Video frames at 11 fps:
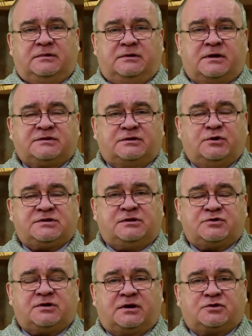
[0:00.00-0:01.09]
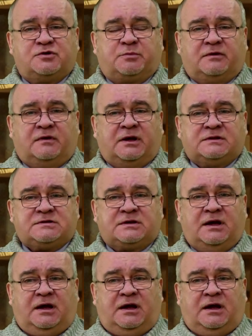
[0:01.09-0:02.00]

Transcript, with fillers: Йоркса Дотсон очень хорошо проявляется.